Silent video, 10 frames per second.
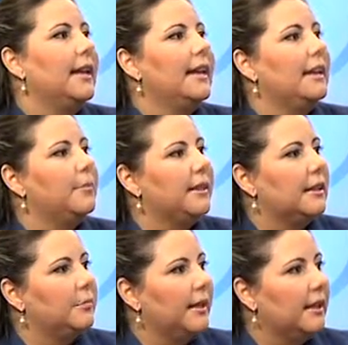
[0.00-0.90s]

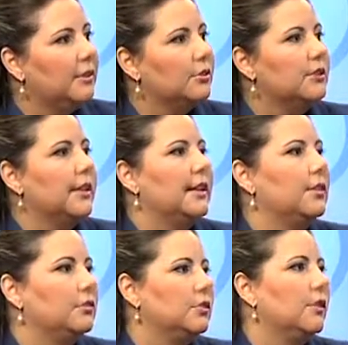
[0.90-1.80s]
levantamientos en
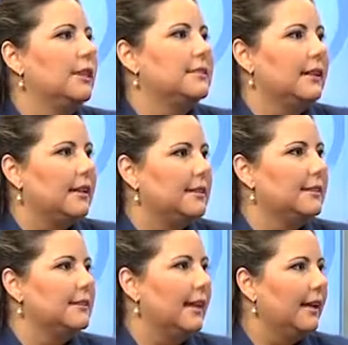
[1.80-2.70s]
caso de ser
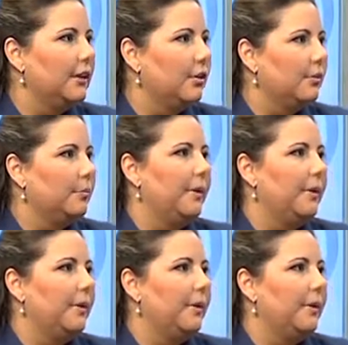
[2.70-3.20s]
necesario